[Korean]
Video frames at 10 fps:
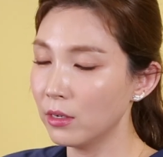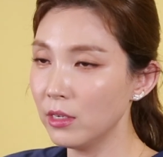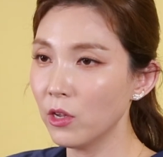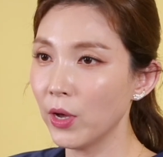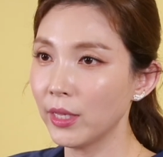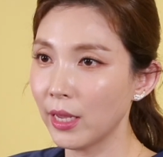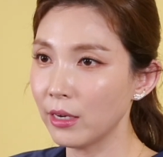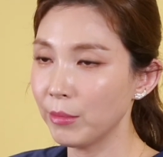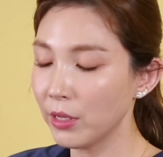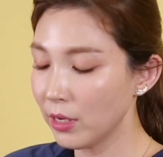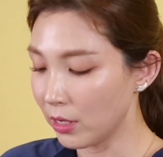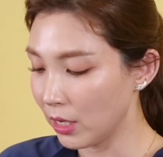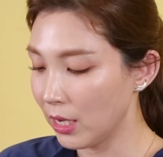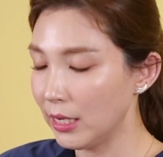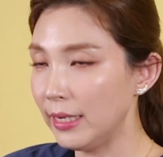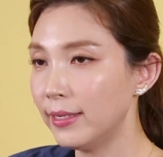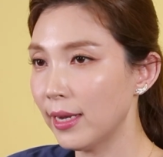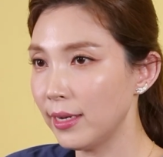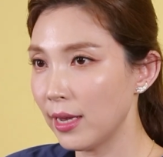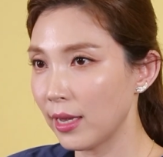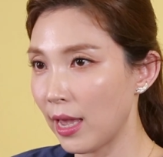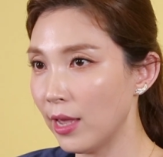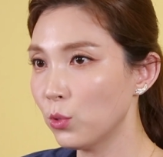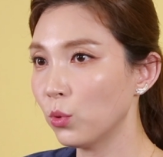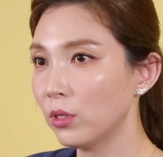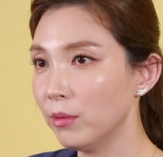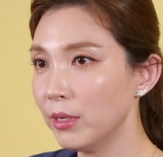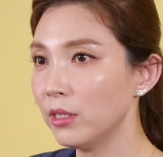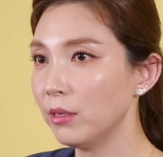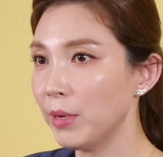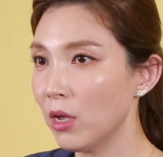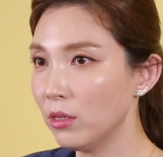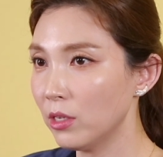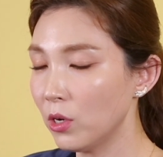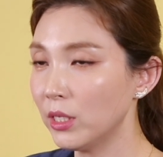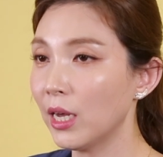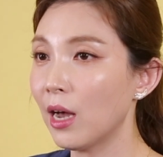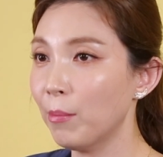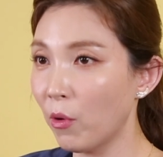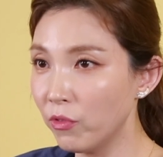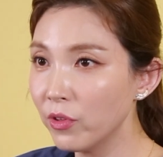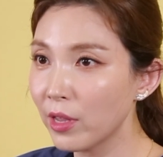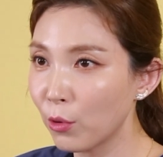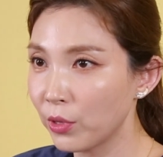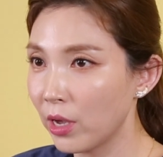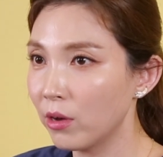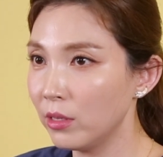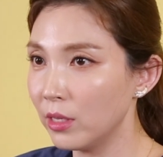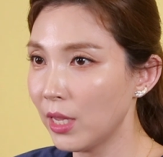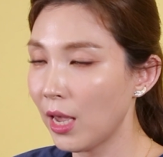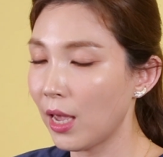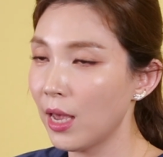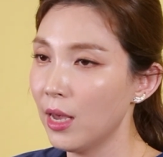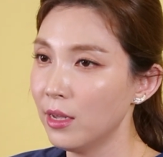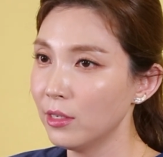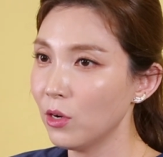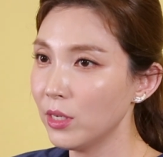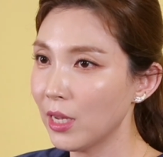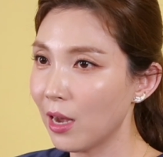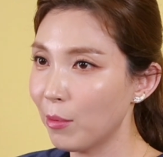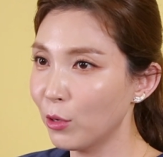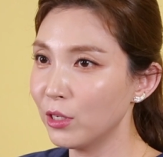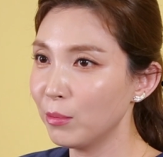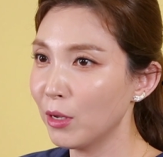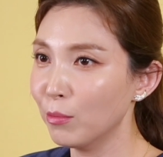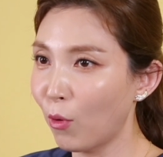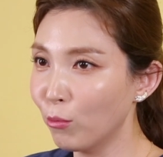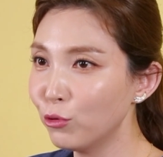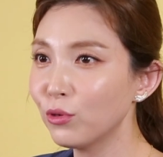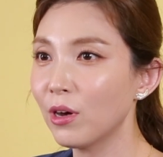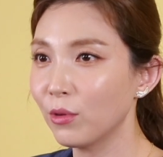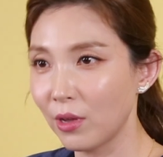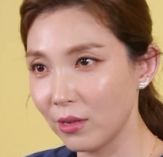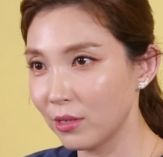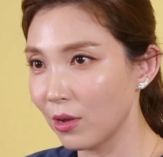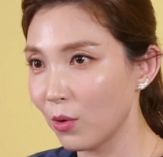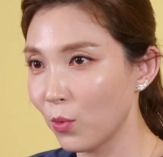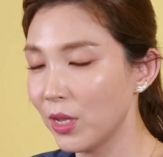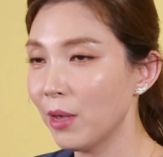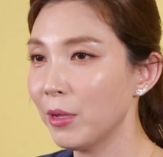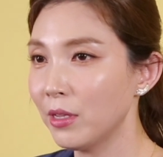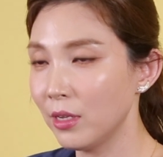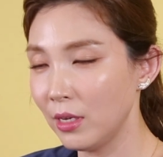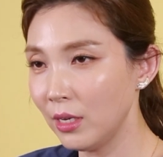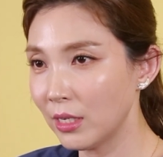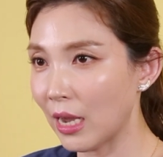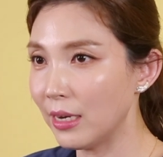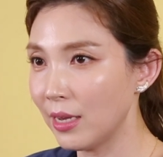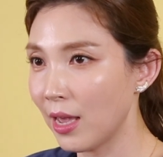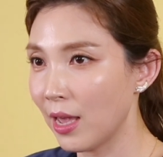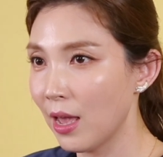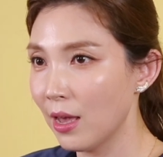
의서에 따르면은 이 자리에 계속 뜸을 뜨면 설사가 멎는다고 되어 있는데 설사가 멎으면 멈추라고 되어 있어요. 왜냐하면 이 자리에